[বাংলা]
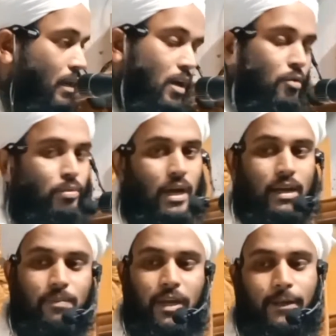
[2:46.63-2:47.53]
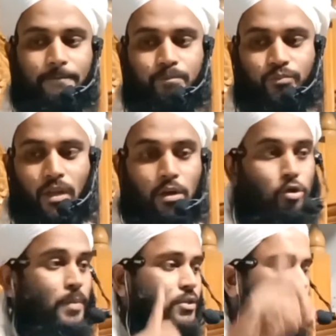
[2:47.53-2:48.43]
আল্লাহ রবুল্লা আলমিন
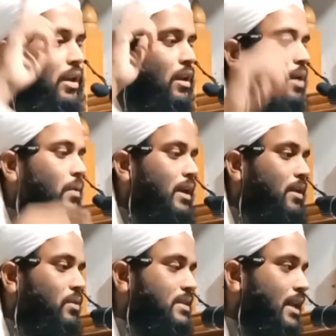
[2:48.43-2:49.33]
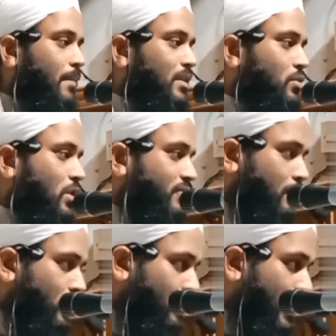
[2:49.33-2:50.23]
নবী সাল্লাহ আলী হোসাল্লাম হাদিস
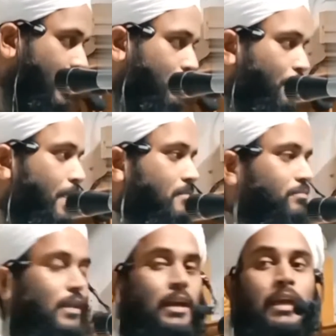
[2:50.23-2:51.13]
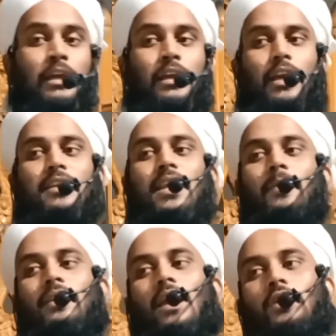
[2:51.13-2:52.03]
শরীফের মধ্যে বলেন
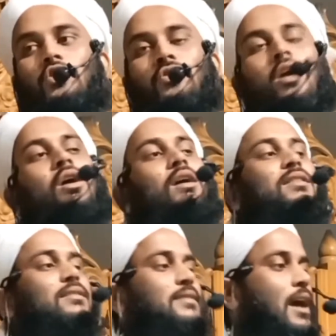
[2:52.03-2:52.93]
ইন্নামিন সরল